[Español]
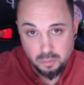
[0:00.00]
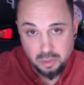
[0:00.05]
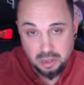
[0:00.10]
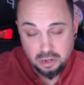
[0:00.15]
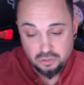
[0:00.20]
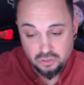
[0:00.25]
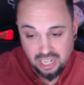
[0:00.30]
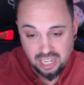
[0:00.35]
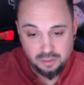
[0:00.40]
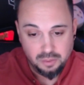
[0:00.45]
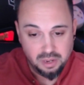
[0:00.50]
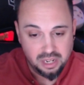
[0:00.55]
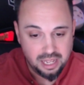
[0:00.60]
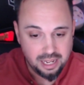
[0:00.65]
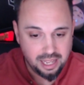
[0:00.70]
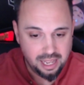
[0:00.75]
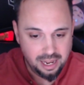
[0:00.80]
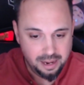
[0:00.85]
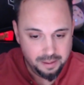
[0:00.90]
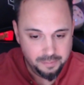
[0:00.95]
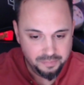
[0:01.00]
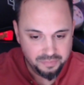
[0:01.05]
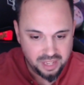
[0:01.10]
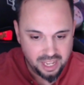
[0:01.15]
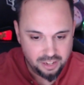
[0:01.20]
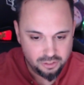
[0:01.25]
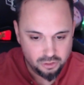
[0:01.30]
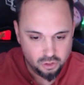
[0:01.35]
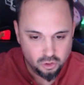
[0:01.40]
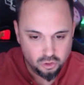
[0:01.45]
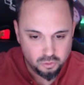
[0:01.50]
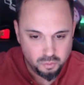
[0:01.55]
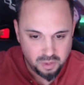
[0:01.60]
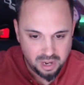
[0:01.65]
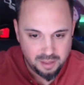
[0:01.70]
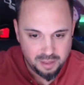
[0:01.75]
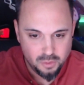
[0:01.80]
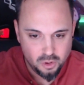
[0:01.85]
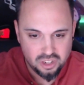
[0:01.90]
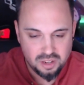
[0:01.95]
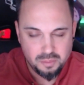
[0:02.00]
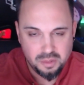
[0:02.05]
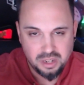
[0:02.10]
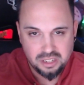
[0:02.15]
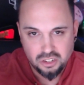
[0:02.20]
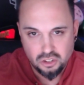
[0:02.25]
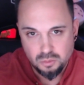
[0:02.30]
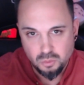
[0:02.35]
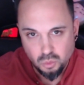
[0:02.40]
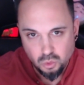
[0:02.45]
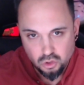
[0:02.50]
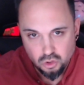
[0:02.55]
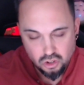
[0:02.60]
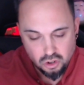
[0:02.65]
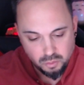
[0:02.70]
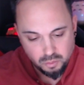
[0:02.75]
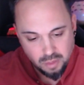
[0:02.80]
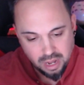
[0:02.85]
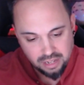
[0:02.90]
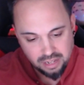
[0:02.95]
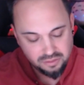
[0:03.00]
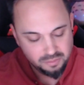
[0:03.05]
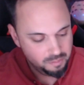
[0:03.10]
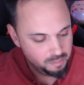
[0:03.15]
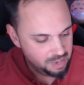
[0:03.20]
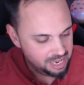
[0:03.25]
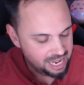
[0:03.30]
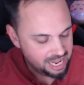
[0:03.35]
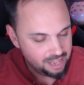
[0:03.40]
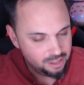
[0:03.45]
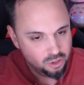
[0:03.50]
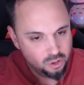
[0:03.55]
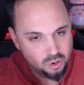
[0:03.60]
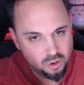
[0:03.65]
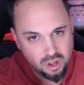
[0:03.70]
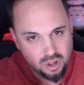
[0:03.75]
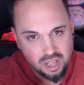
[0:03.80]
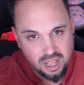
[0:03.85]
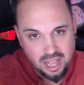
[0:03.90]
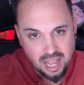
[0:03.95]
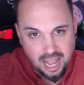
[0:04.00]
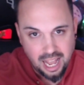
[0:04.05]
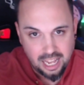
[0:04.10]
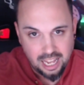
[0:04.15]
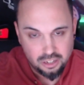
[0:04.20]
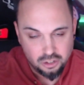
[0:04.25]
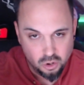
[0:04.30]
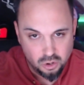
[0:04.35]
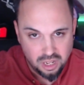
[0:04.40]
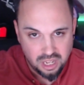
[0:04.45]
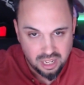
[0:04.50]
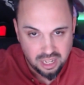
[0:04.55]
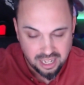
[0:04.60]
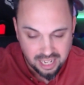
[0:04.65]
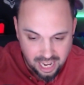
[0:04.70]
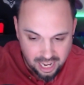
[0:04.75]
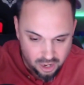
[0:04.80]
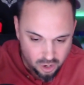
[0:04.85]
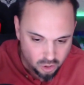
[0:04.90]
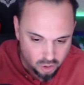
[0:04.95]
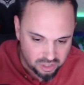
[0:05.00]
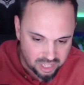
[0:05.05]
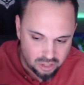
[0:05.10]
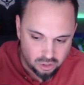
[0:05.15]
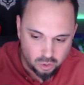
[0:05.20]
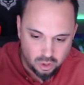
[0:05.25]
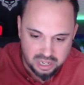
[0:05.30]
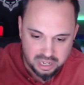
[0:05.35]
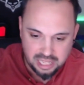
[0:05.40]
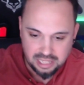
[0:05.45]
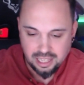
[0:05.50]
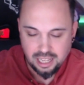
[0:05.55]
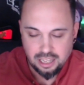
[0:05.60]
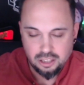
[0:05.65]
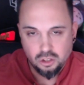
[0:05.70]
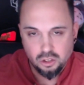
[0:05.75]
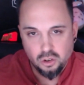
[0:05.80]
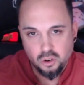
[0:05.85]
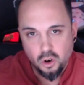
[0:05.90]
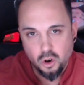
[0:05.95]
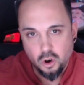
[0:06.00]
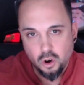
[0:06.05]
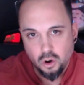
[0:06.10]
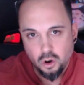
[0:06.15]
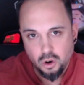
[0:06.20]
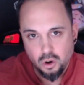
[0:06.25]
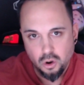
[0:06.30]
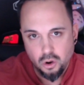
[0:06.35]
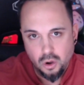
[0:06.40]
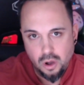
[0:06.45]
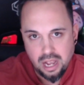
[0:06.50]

Pero sí que es verdad que, que estos premios siempre han sido mucho más mirando a Sony que no tanto a Nintendo o,